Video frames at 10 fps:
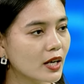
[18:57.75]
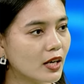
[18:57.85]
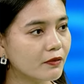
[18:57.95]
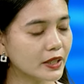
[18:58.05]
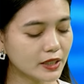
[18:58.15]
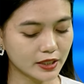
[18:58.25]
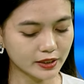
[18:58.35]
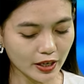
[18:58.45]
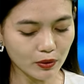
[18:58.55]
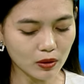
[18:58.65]
À, vậy thì
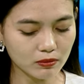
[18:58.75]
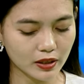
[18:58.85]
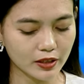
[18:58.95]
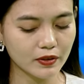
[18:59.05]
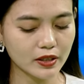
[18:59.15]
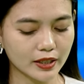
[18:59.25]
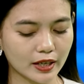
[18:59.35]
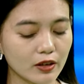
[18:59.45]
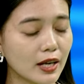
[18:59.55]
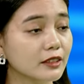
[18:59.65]
theo ông là cái vấn đề
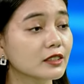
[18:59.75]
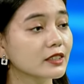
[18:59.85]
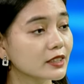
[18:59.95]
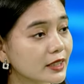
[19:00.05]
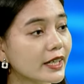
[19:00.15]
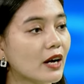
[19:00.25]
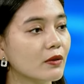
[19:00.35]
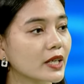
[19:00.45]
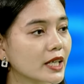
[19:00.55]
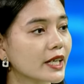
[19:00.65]
này nó ảnh hưởng như thế nào
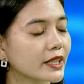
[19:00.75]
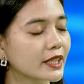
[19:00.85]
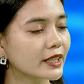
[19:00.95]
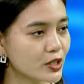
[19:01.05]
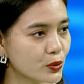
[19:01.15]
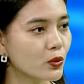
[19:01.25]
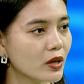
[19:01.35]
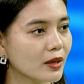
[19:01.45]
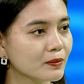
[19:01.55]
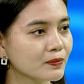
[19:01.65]
đến nền kinh tế Trung Quốc ạ?